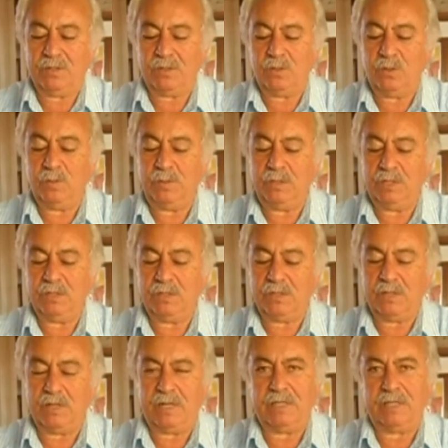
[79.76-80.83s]
subito
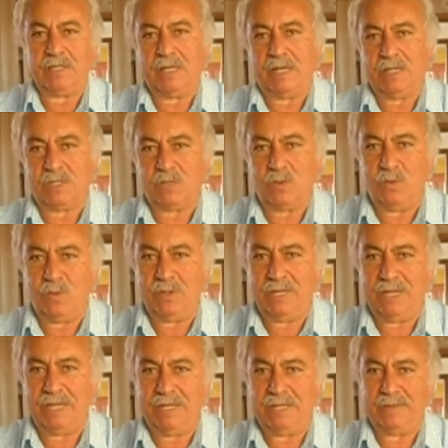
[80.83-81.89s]
sono andato alla
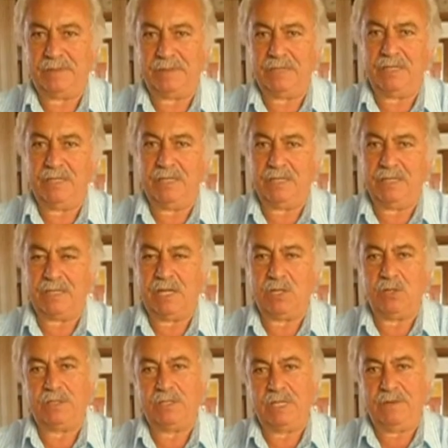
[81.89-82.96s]
scuola di
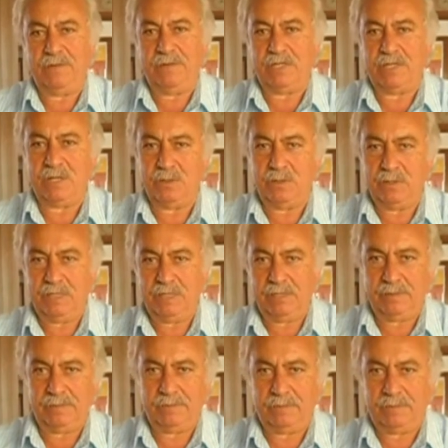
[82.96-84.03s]
radio e televisione, ho
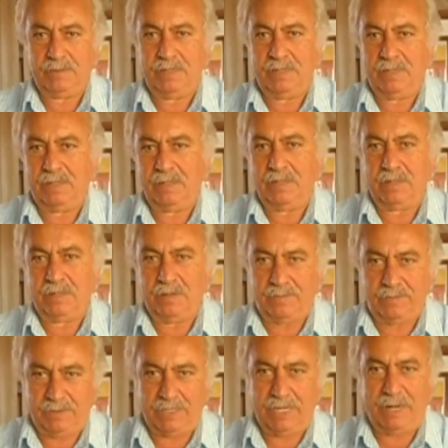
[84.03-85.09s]

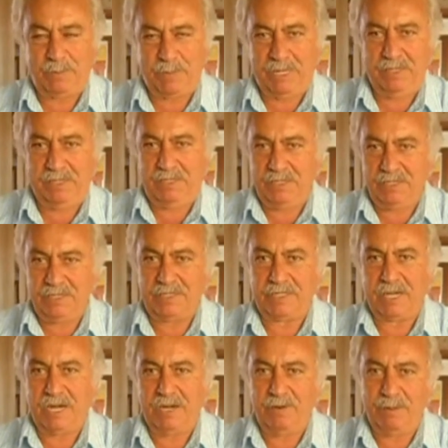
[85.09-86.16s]
fatto l'apprendista
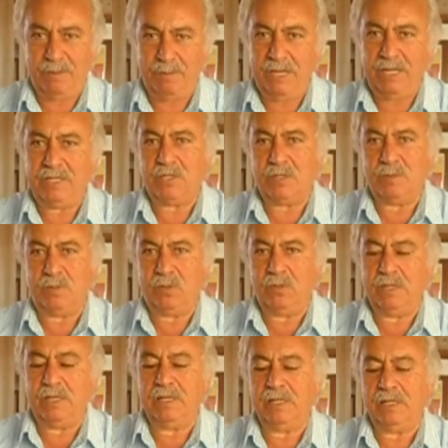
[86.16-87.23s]
tre anni e mezzo,
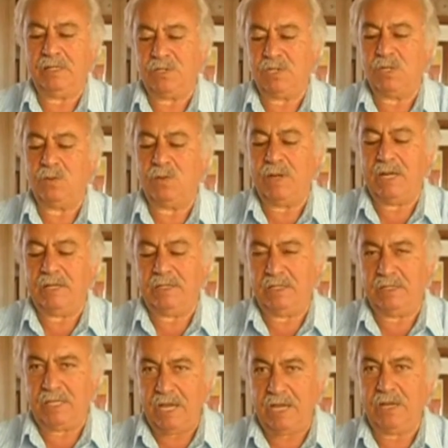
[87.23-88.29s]
poi cinque anni
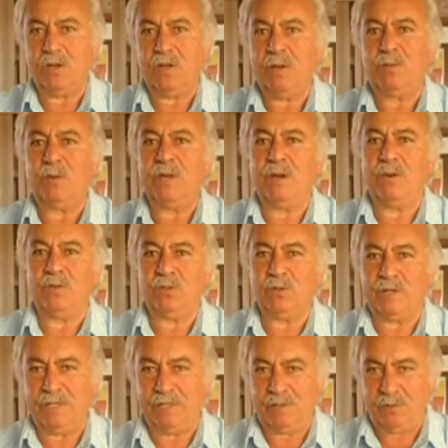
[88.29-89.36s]
tecnico e poi ho avuto
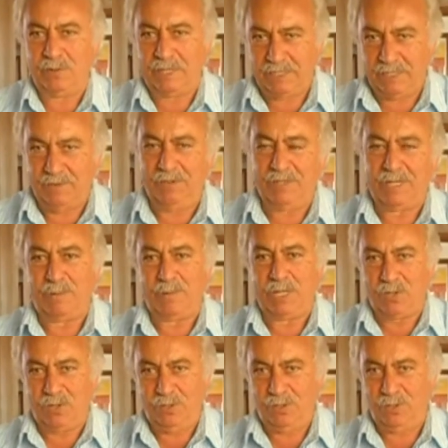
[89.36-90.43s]
una, un'attività per
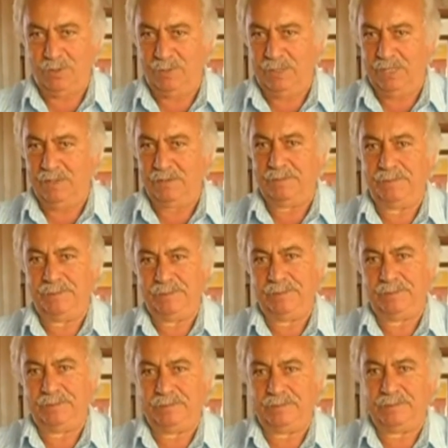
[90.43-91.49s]
conto mio
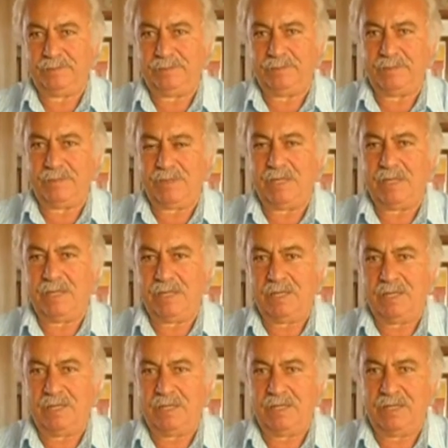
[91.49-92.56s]
e
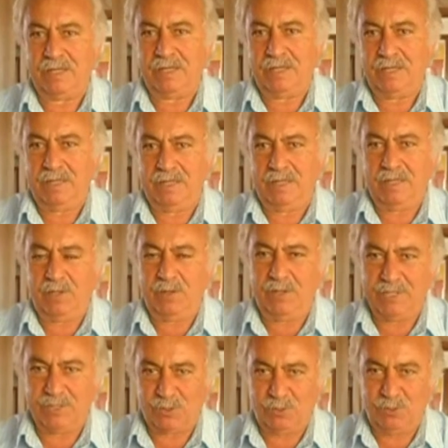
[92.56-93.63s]
adesso è pensionato. Ho
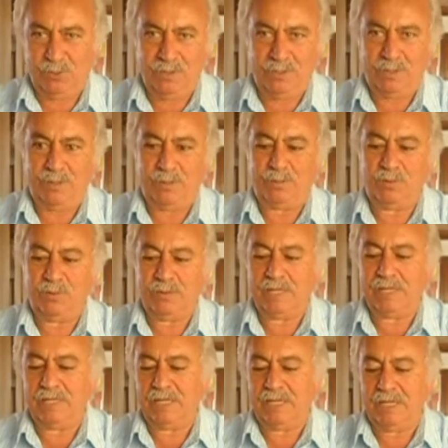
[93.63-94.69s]
assunto
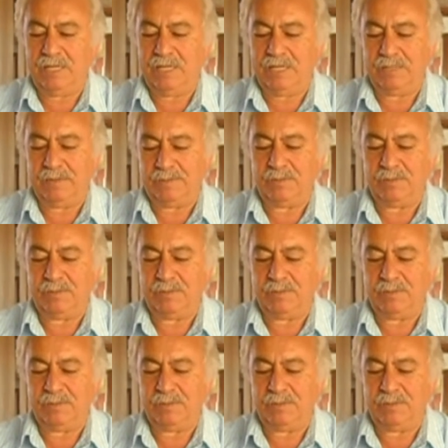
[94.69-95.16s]
pure del,